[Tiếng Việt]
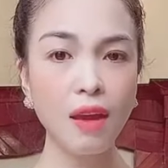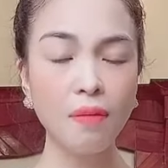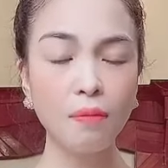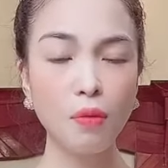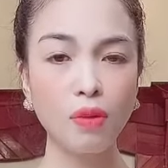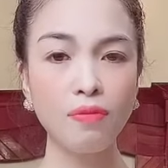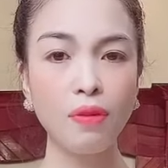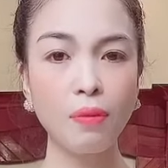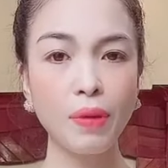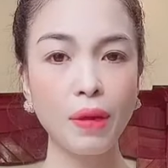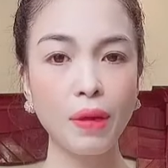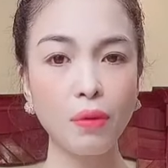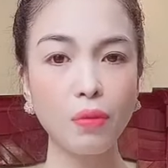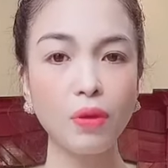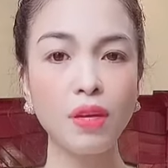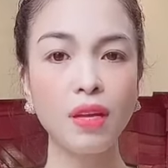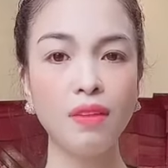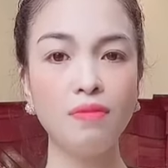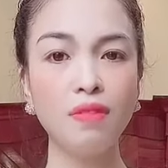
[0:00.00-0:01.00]
một cái vòng eo
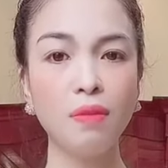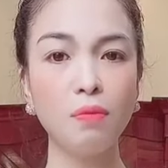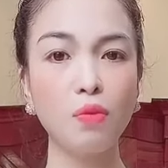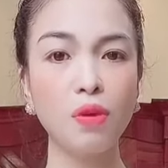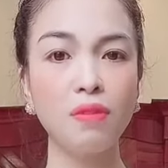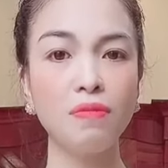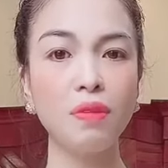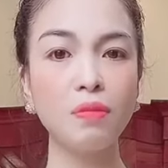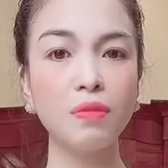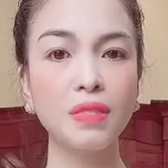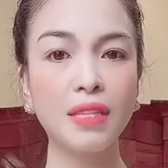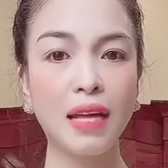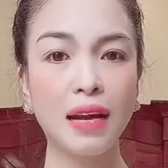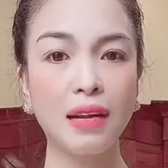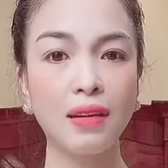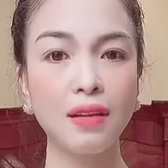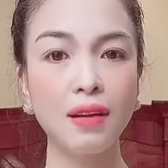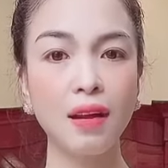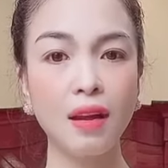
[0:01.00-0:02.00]
con kiến và một cái vóc
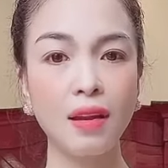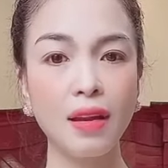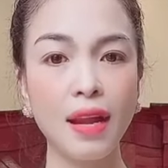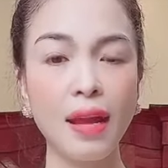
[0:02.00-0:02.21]
dáng à,